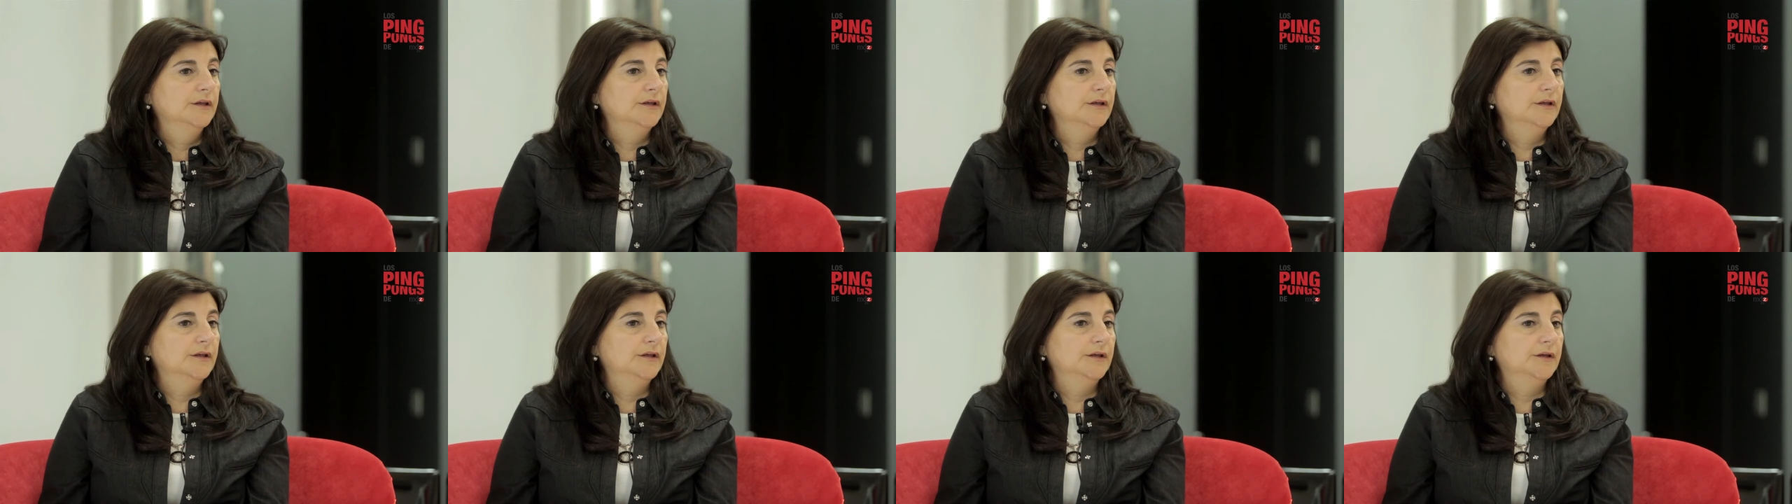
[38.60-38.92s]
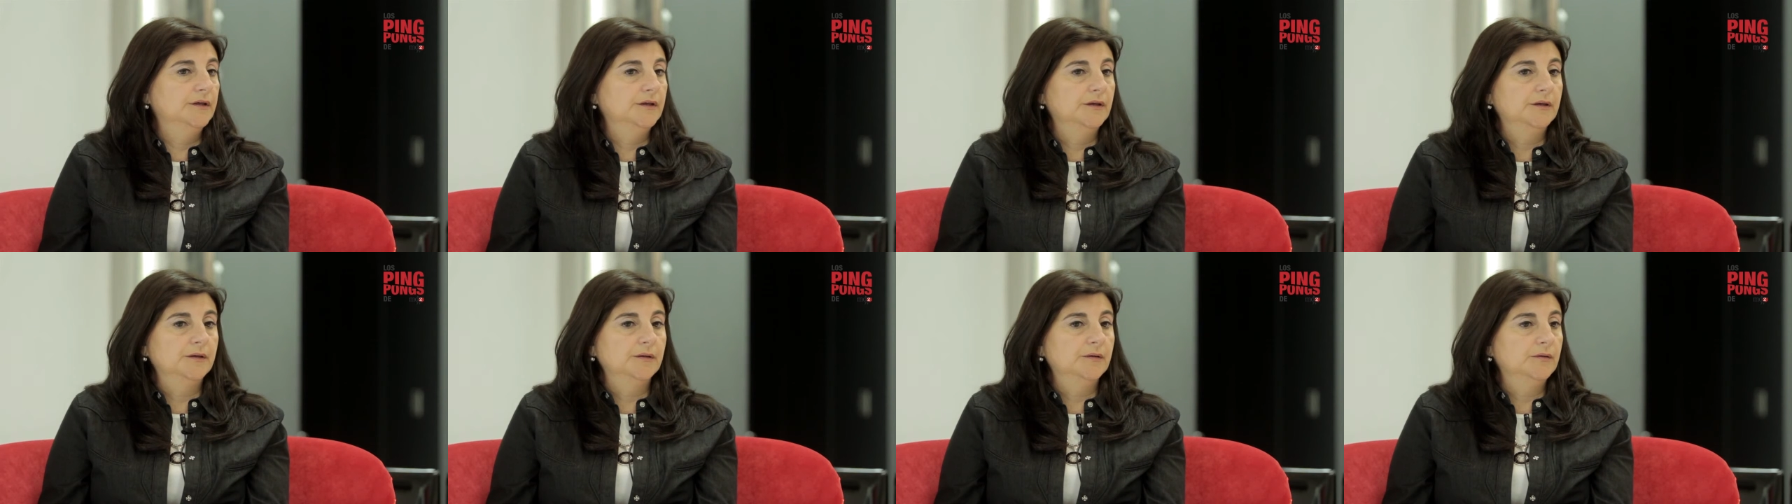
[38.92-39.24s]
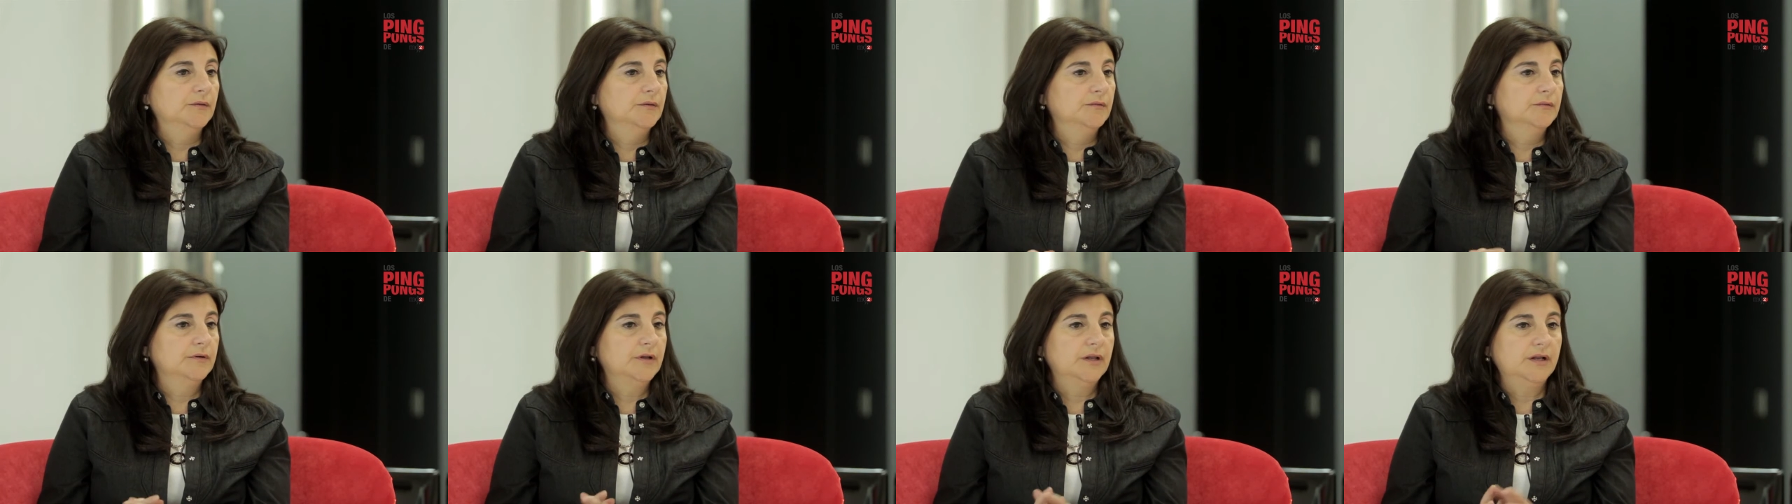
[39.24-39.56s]

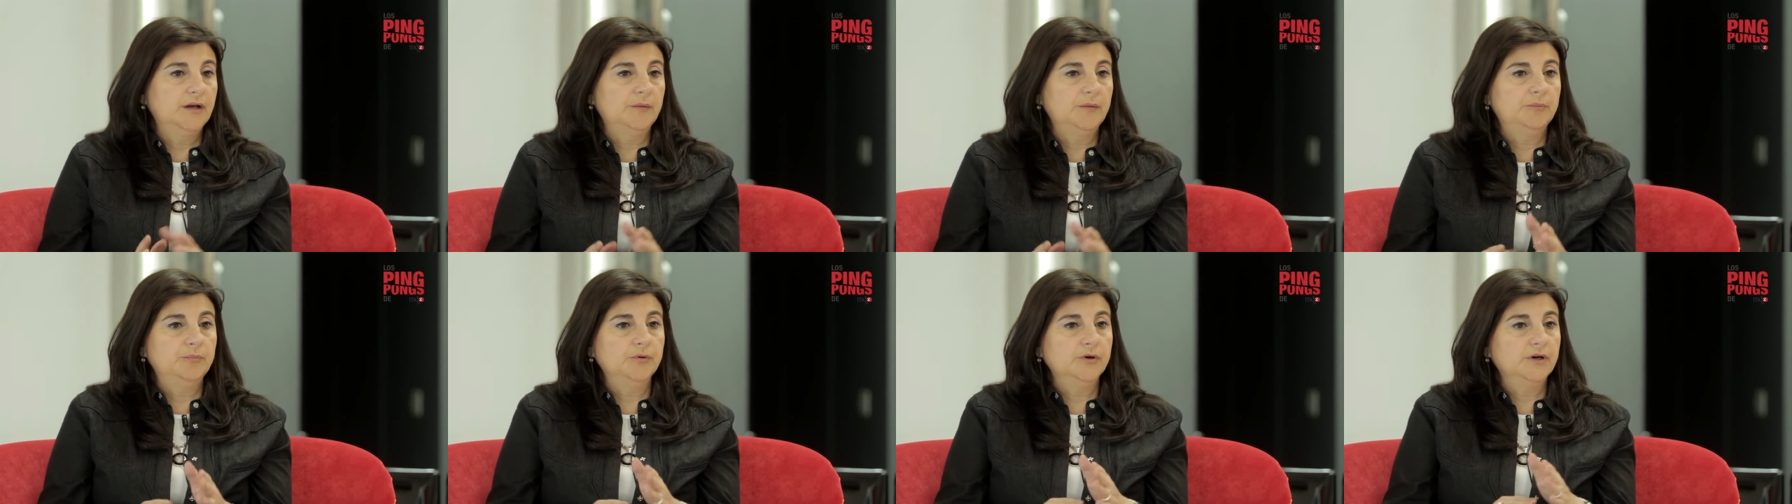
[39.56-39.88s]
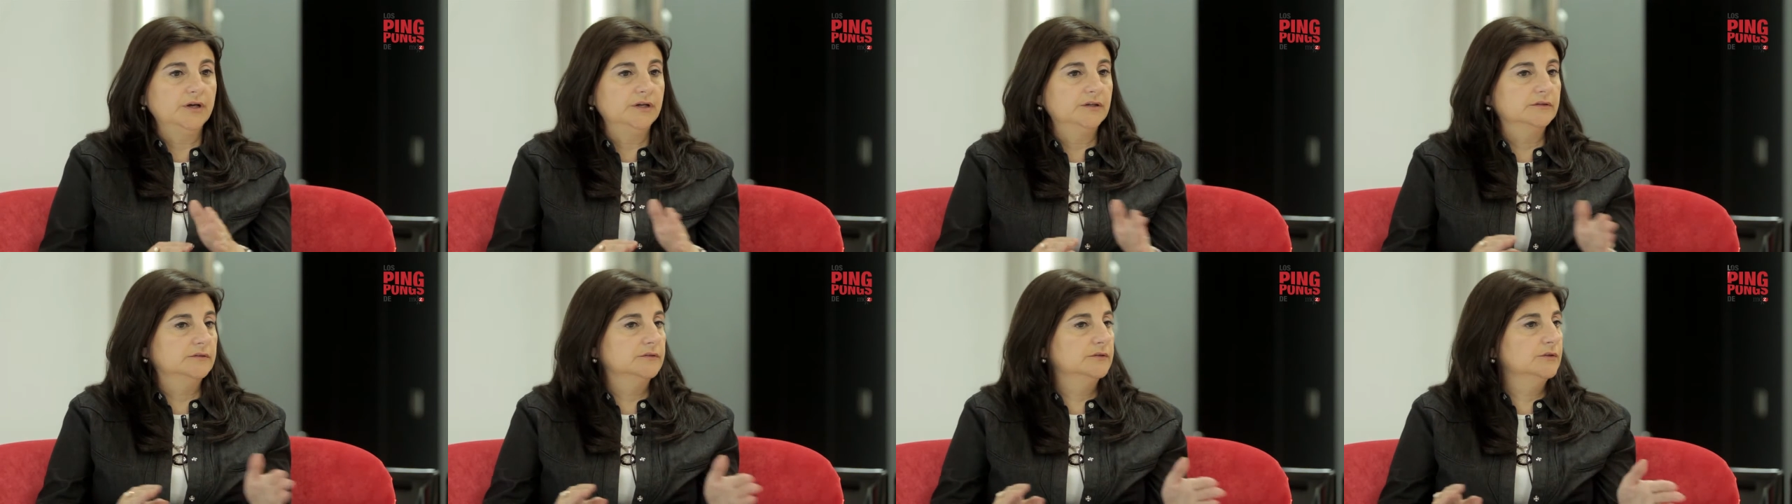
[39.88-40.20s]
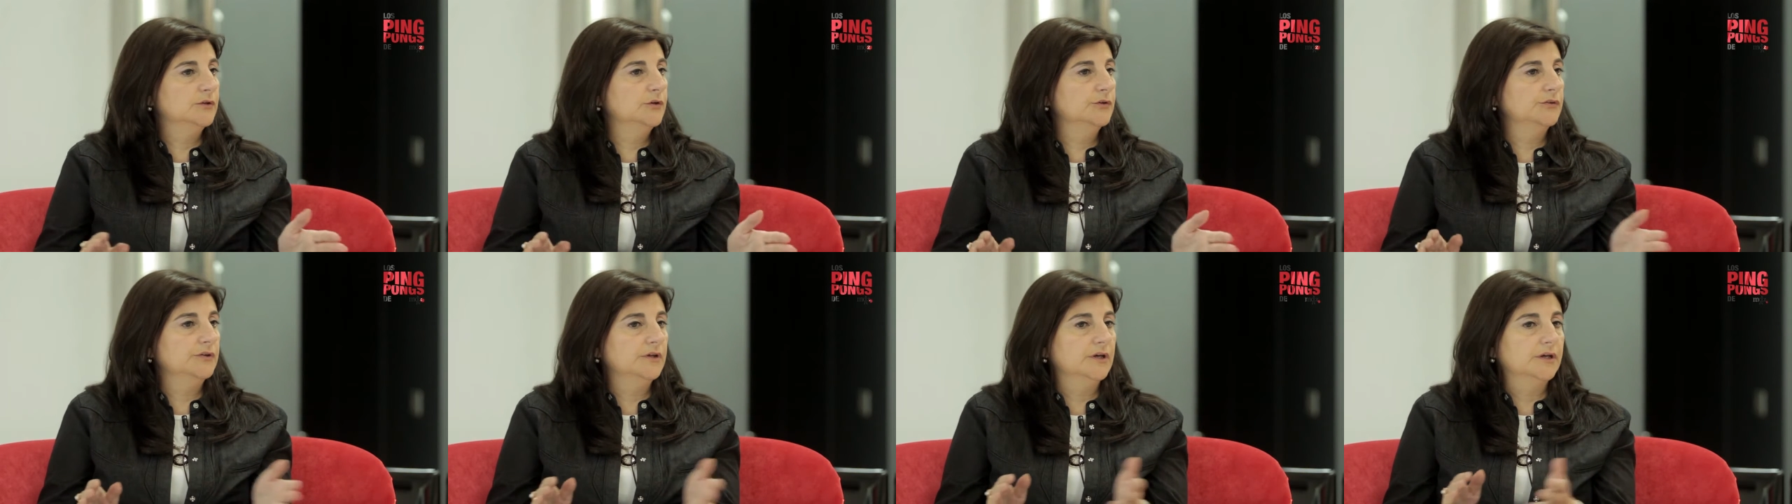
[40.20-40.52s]
eh, una de las pocas
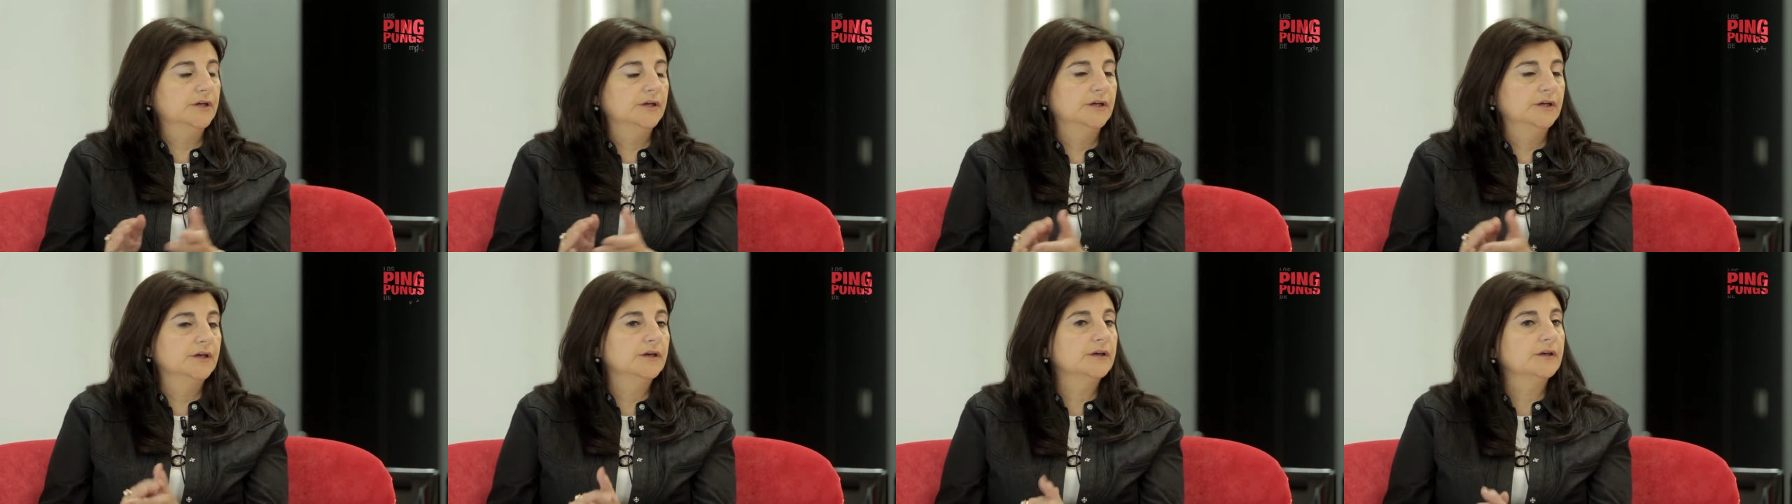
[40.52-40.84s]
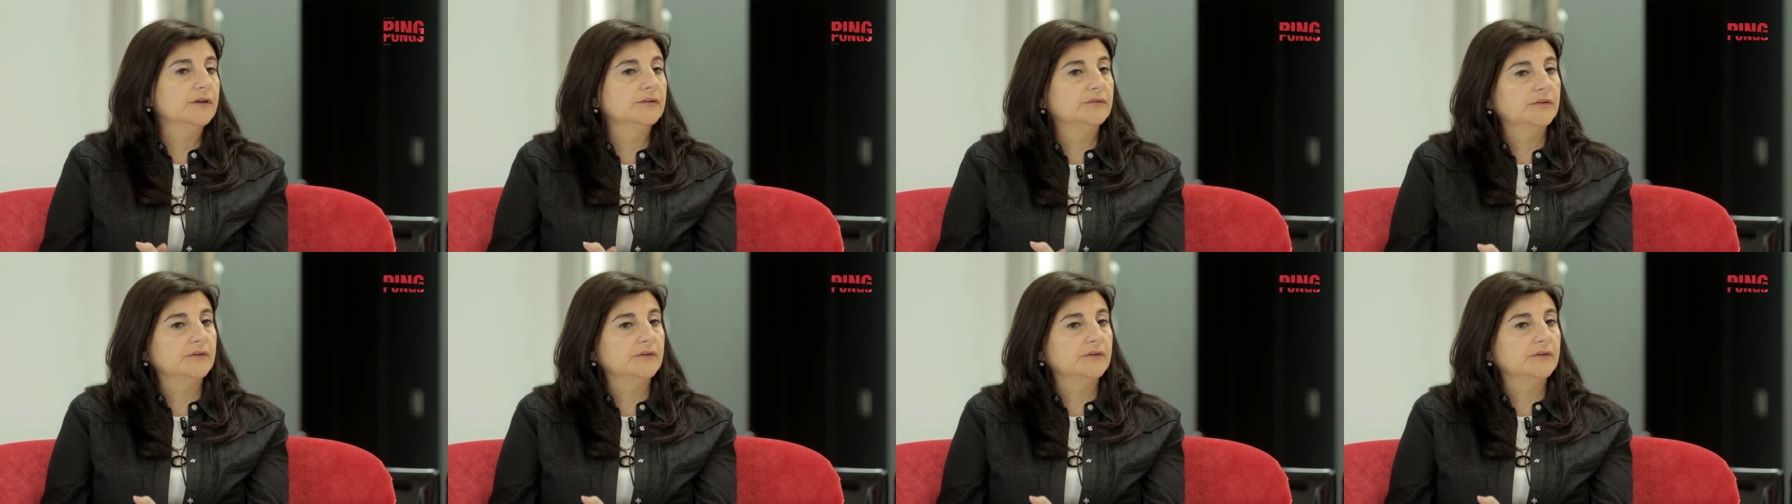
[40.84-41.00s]
cosas que,